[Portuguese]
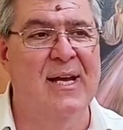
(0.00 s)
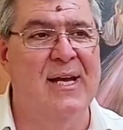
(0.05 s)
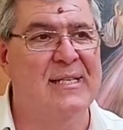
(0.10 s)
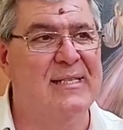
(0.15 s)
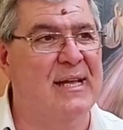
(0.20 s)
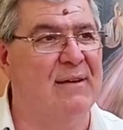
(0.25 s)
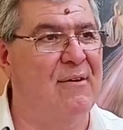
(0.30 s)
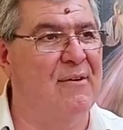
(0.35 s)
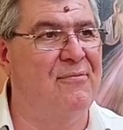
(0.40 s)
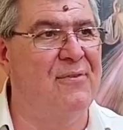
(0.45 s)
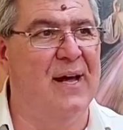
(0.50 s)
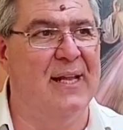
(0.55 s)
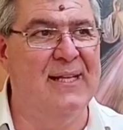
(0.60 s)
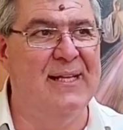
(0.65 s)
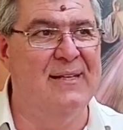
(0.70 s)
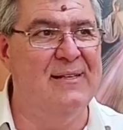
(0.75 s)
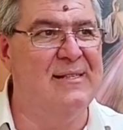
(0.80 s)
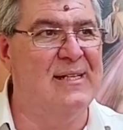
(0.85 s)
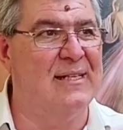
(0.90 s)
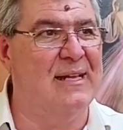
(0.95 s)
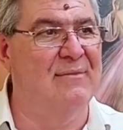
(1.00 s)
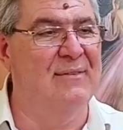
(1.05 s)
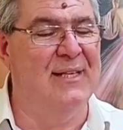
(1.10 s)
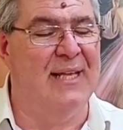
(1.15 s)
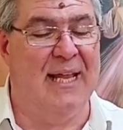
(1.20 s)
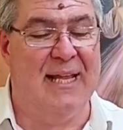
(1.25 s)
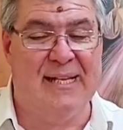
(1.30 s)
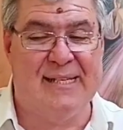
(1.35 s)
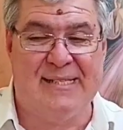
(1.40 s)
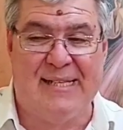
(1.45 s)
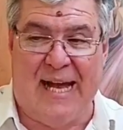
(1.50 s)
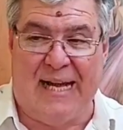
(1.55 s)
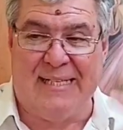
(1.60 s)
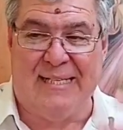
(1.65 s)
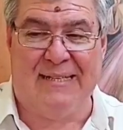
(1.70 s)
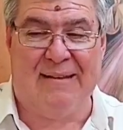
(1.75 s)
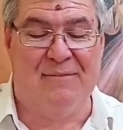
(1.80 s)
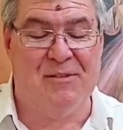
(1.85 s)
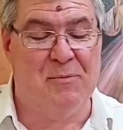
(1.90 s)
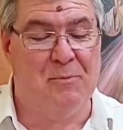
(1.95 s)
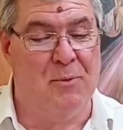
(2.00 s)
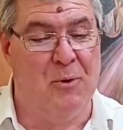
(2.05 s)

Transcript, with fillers: estava falando, você estava interessado, você estava se